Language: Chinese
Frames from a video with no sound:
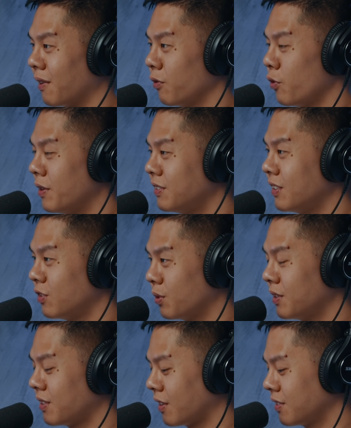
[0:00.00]
然后院线就
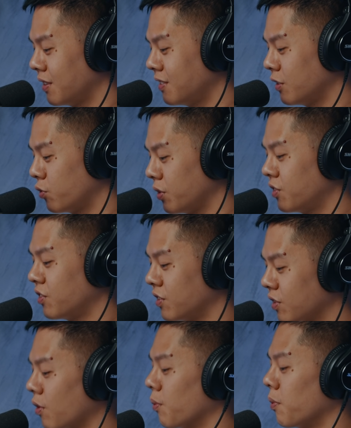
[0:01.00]
会上线一些最新
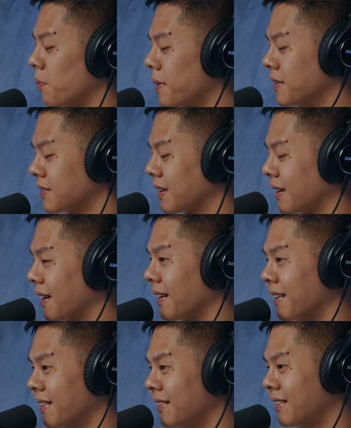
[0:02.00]
的恐怖片上
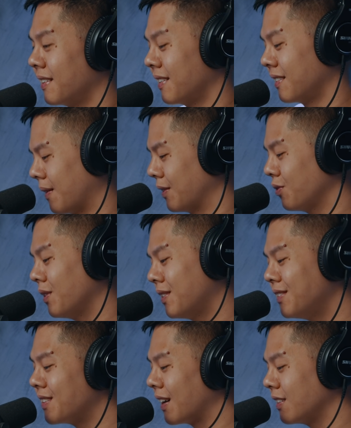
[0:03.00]
来。好了，所以
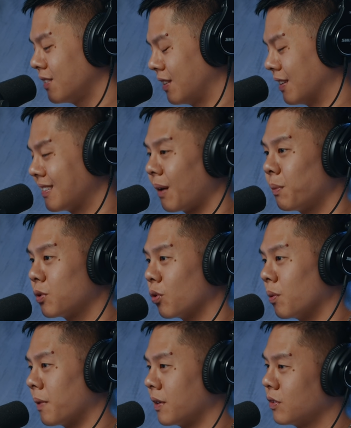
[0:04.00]
听起来也差不
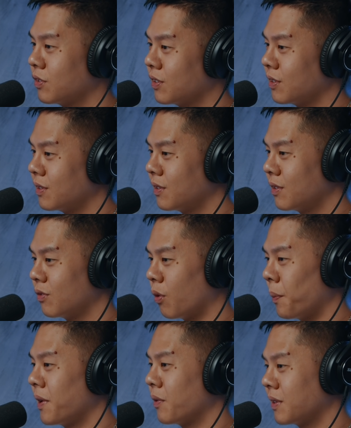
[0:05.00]
多嘛，就是
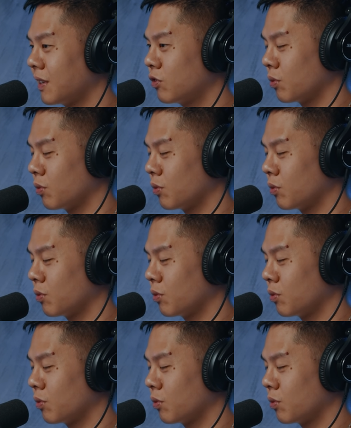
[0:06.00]
我们有在